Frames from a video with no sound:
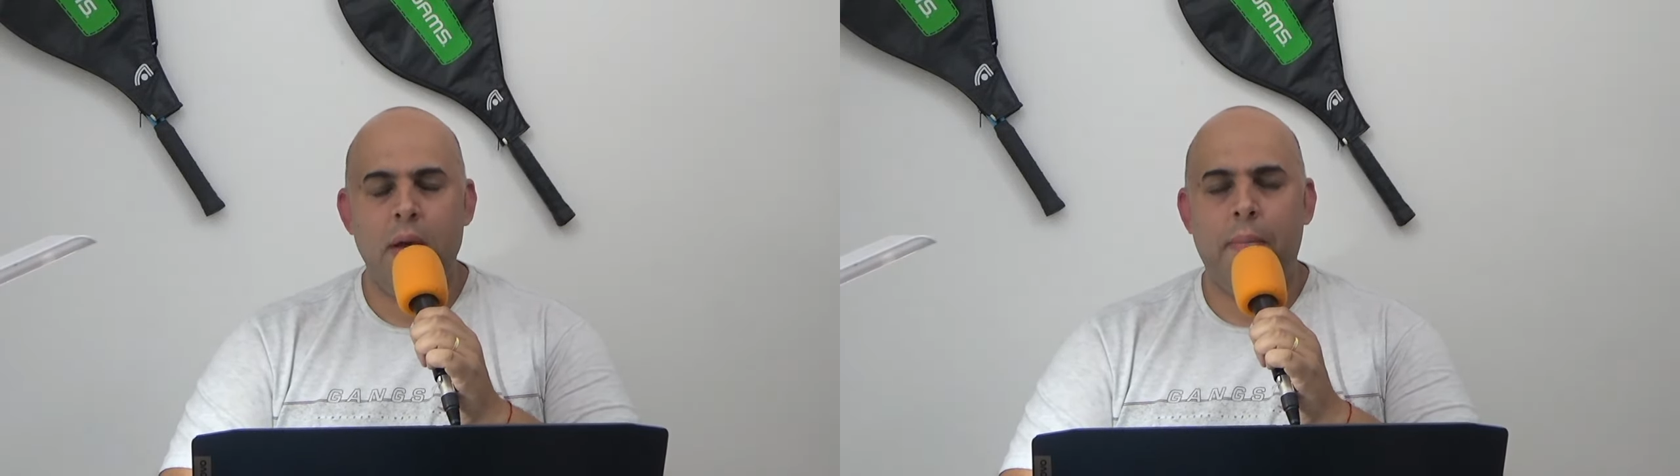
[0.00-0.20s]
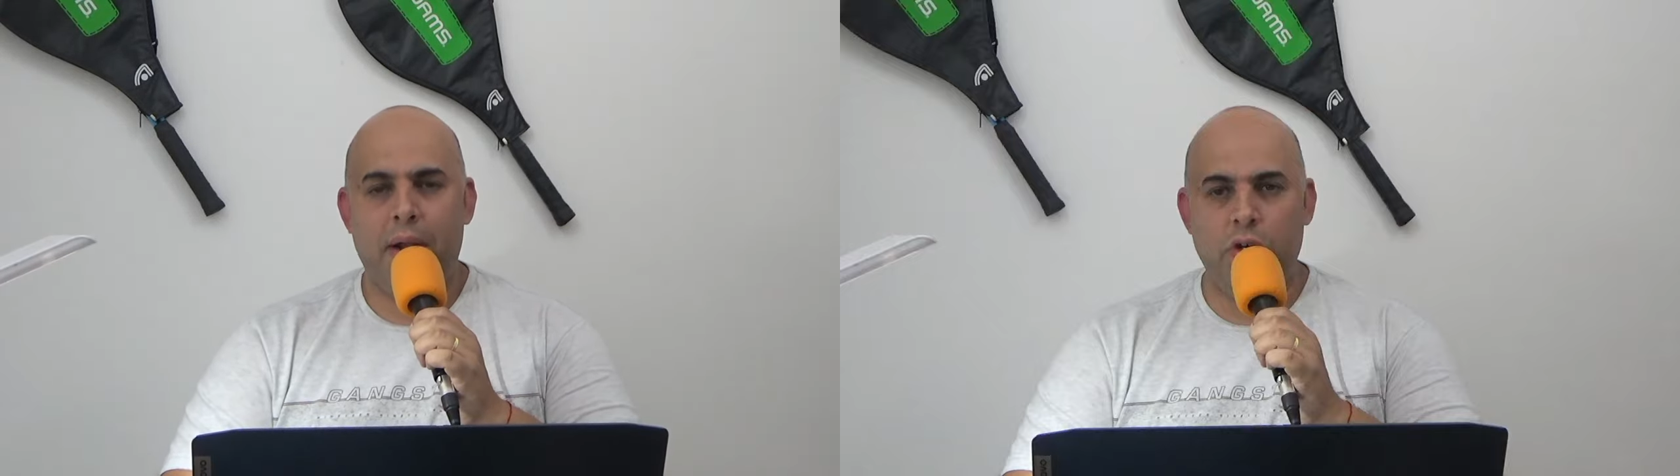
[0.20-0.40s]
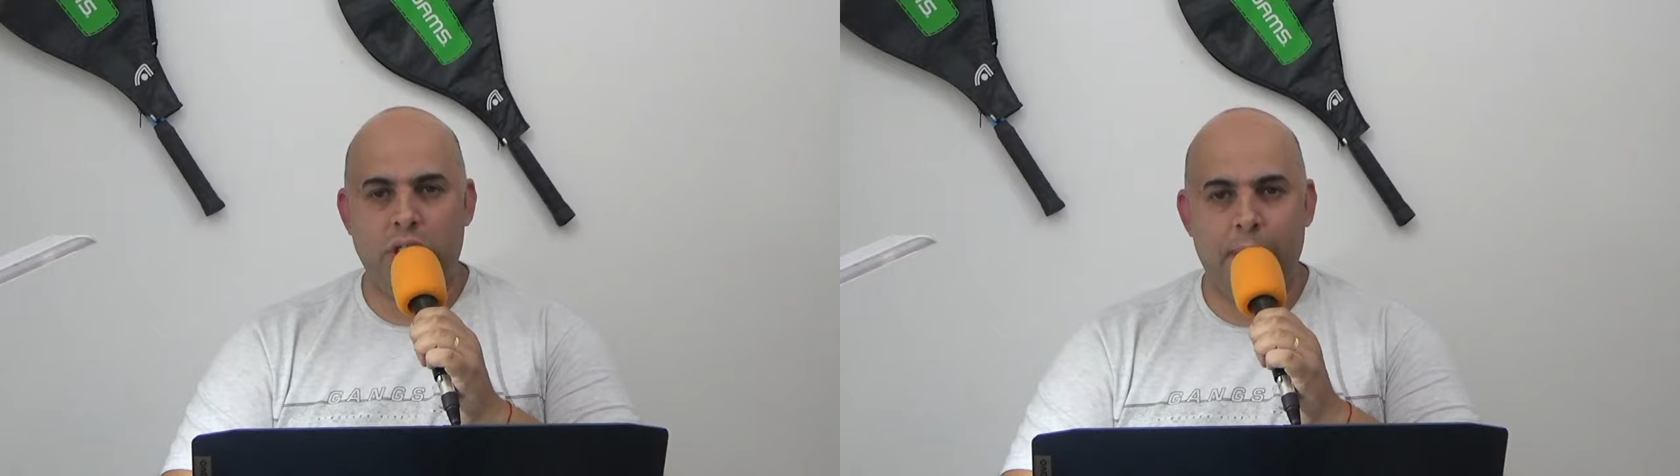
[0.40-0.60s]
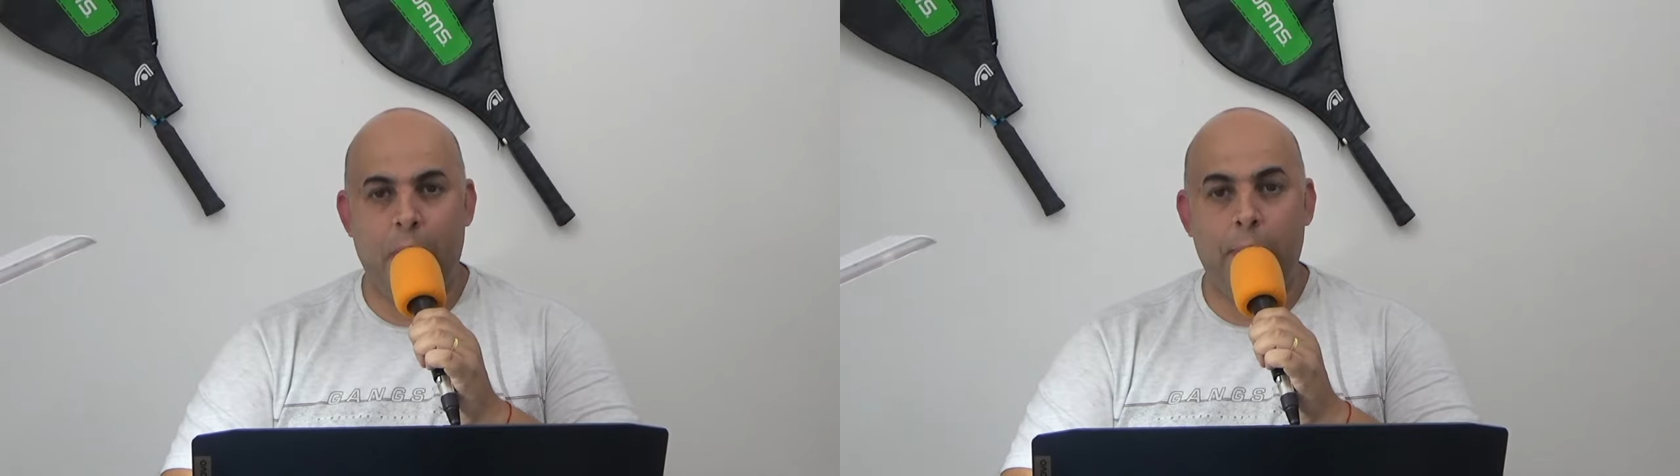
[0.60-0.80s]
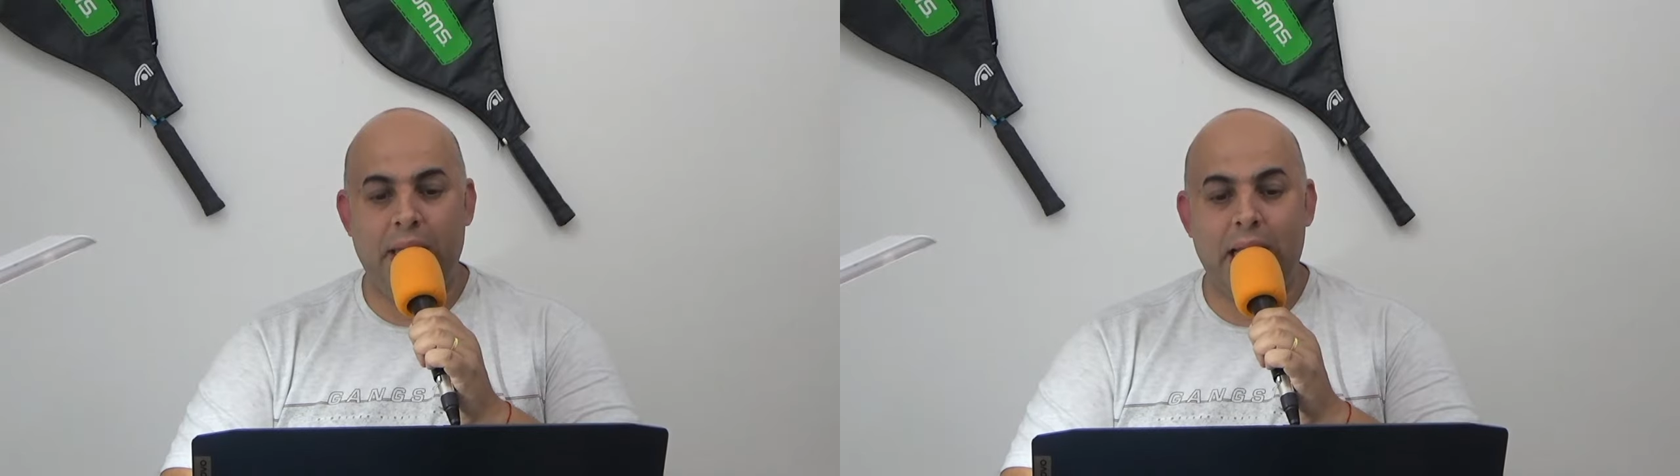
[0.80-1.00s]
para você
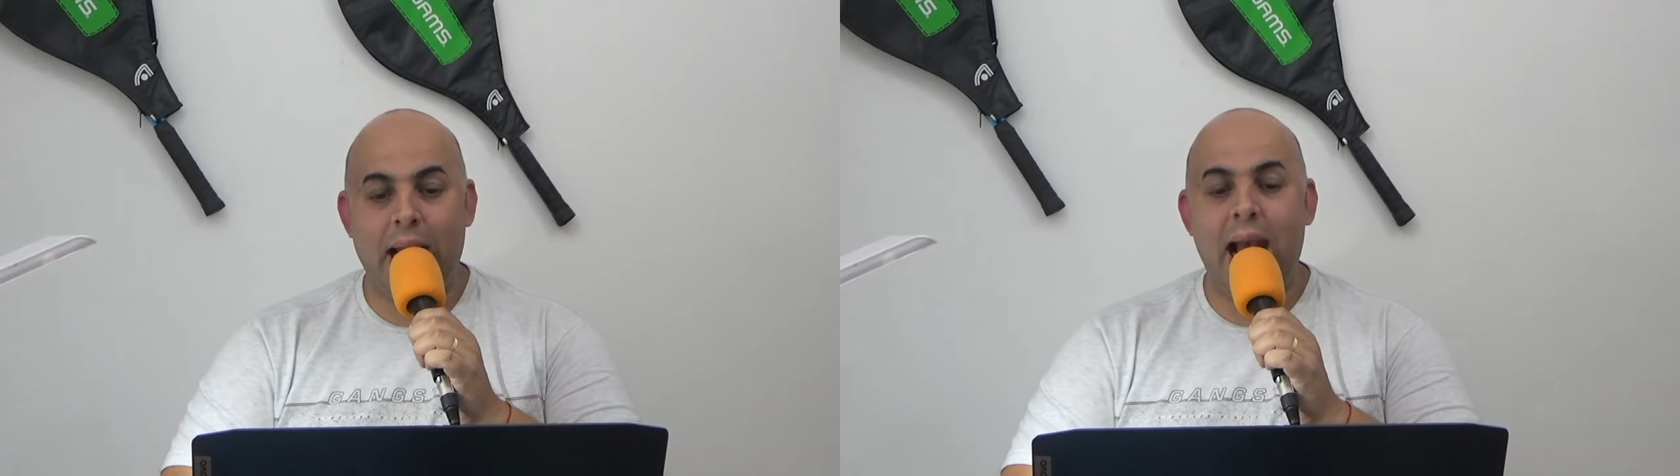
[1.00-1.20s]
palpitar